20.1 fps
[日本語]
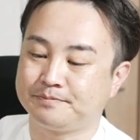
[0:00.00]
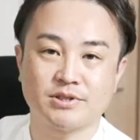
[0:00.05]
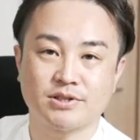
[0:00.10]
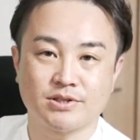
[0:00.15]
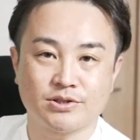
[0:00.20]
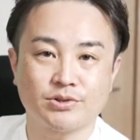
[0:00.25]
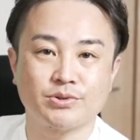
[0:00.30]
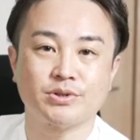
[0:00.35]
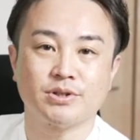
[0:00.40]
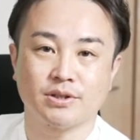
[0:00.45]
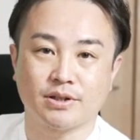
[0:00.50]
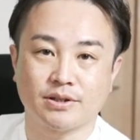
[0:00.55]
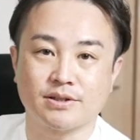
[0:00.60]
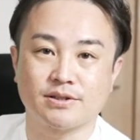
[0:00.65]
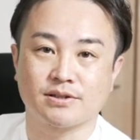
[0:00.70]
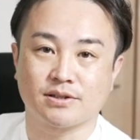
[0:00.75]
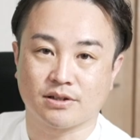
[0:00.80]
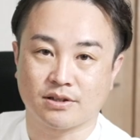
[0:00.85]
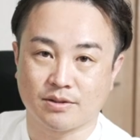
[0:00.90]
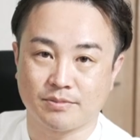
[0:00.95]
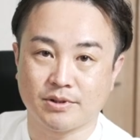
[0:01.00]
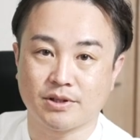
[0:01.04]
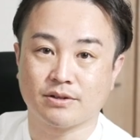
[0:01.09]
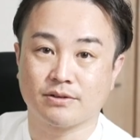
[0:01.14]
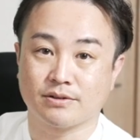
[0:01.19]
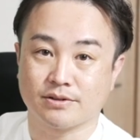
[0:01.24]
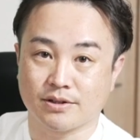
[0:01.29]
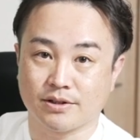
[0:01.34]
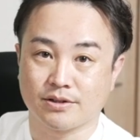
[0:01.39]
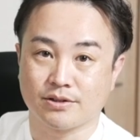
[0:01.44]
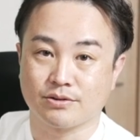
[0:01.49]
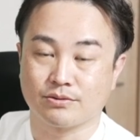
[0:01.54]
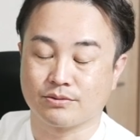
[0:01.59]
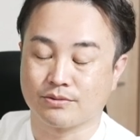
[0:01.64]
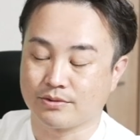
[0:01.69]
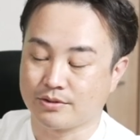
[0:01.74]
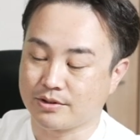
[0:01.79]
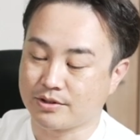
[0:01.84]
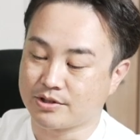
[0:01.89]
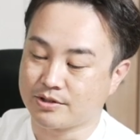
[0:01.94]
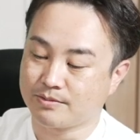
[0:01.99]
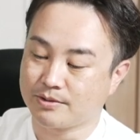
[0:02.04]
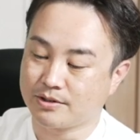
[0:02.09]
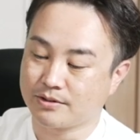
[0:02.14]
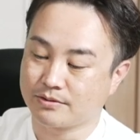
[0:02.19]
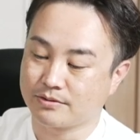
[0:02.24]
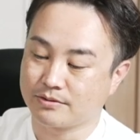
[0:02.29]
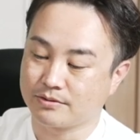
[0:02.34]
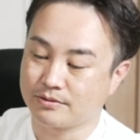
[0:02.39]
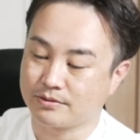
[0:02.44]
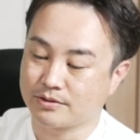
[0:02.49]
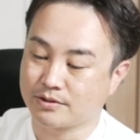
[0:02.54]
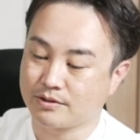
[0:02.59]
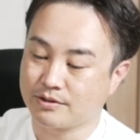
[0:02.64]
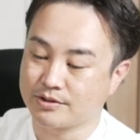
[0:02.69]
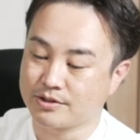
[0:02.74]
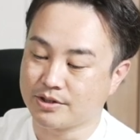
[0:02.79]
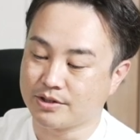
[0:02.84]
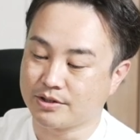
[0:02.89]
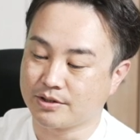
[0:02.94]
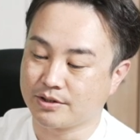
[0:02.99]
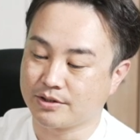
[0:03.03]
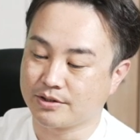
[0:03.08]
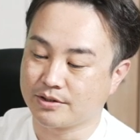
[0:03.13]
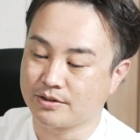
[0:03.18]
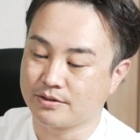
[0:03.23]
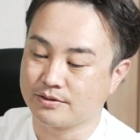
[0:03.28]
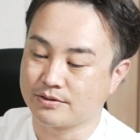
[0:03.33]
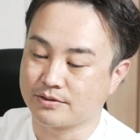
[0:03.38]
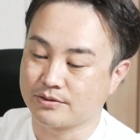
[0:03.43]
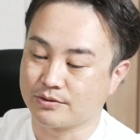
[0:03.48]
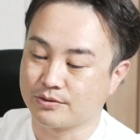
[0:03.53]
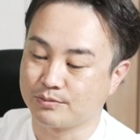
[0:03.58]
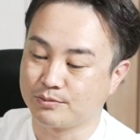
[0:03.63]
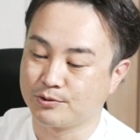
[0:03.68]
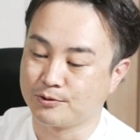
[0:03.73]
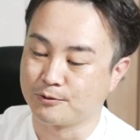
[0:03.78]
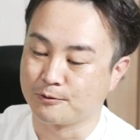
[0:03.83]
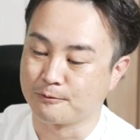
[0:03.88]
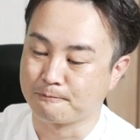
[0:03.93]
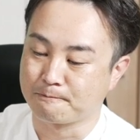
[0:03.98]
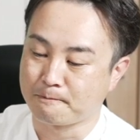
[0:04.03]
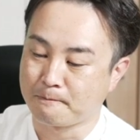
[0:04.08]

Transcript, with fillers: 新商品なんで使ってみてくださいということでしばらく使わせていただいたんですけども、